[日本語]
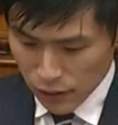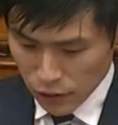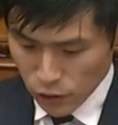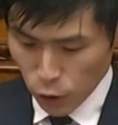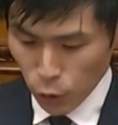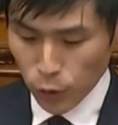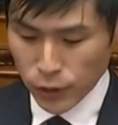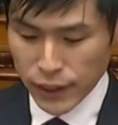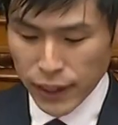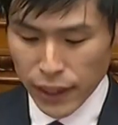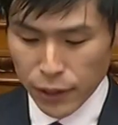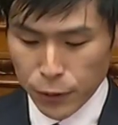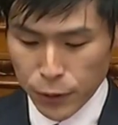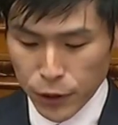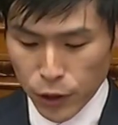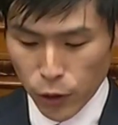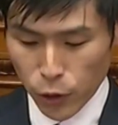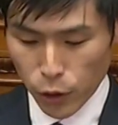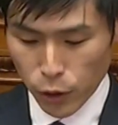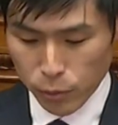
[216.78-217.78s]
増税不
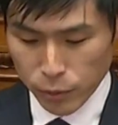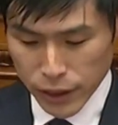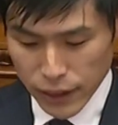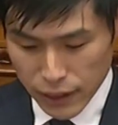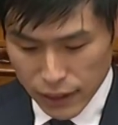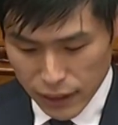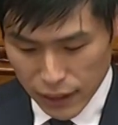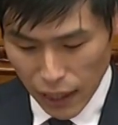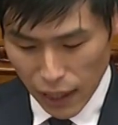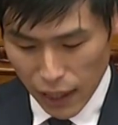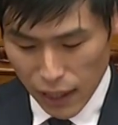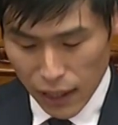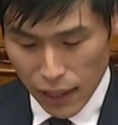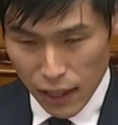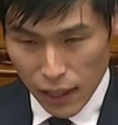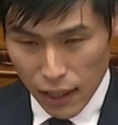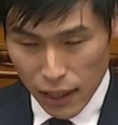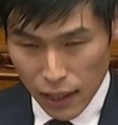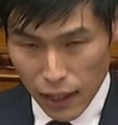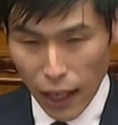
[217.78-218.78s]
況を無視した
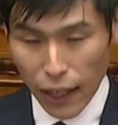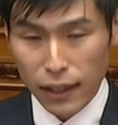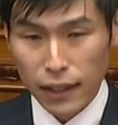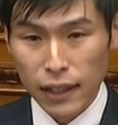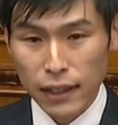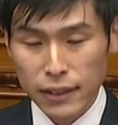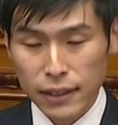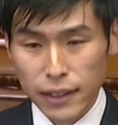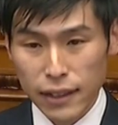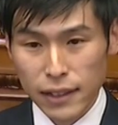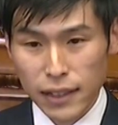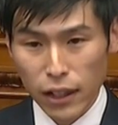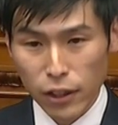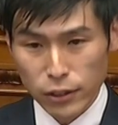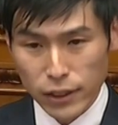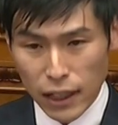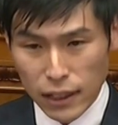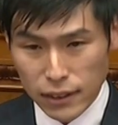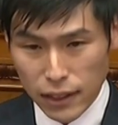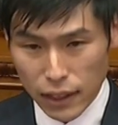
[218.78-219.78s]
楽観的な予
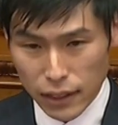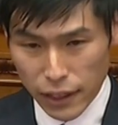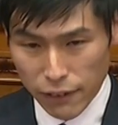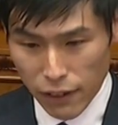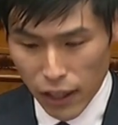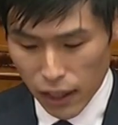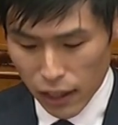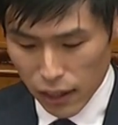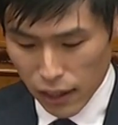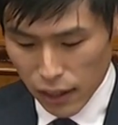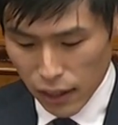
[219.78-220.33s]
算案では、